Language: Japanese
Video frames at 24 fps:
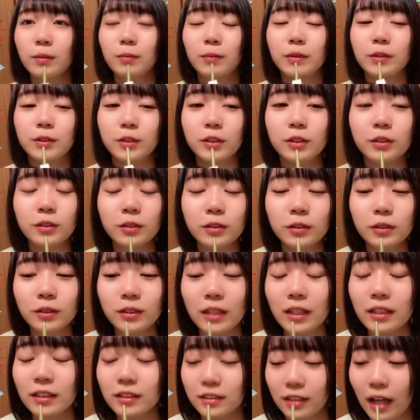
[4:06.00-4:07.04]

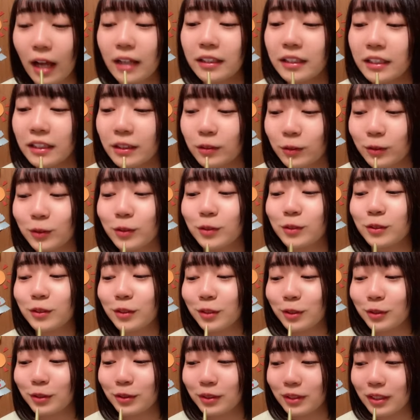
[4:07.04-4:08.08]
10なんですか秋の卒
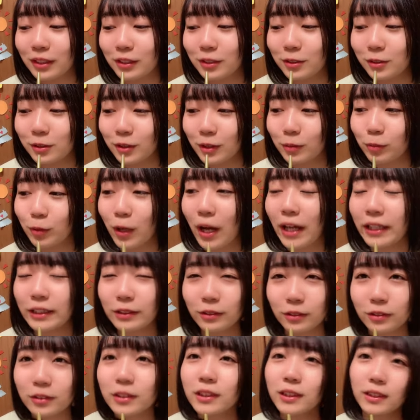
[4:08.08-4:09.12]
業っていうのはもう
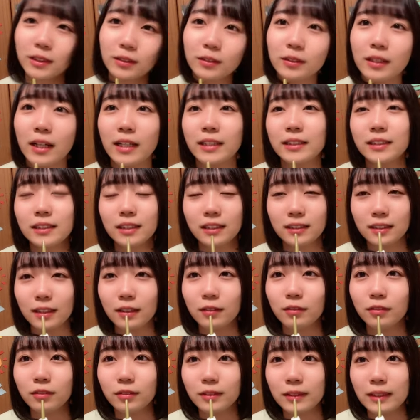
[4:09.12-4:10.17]
アイドルくらいしか
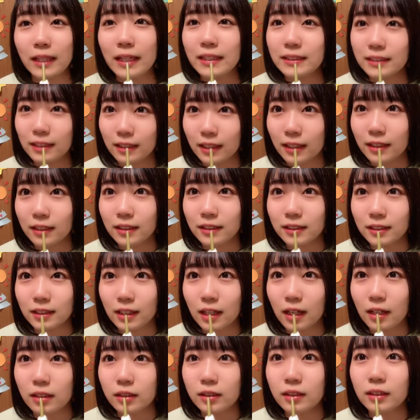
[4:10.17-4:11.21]
さないじゃないです
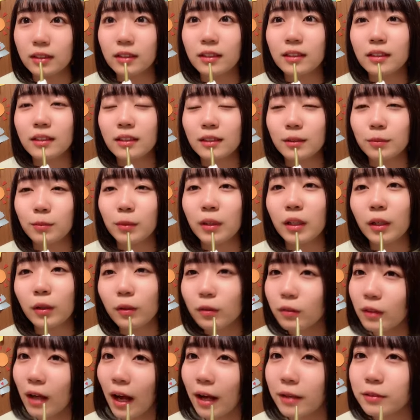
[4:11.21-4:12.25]
か、まあ、基
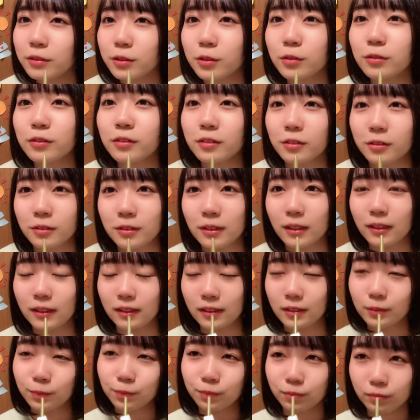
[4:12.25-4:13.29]
本春卒業だ
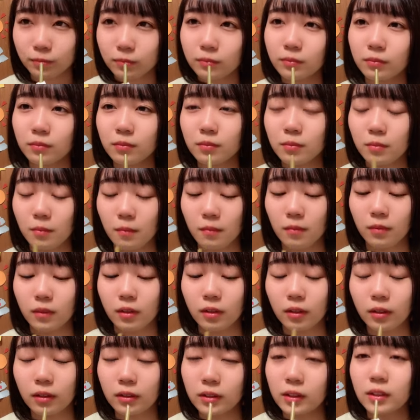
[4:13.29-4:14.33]
か
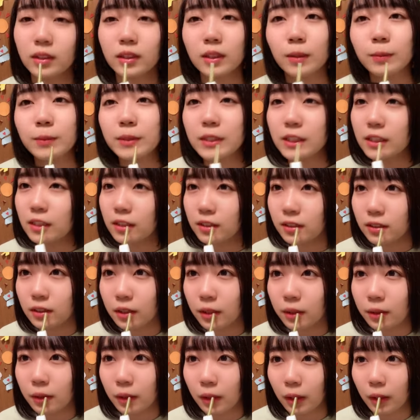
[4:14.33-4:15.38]
らなんか寂しいです
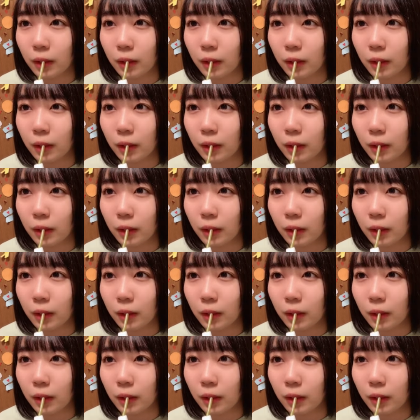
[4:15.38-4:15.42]
ね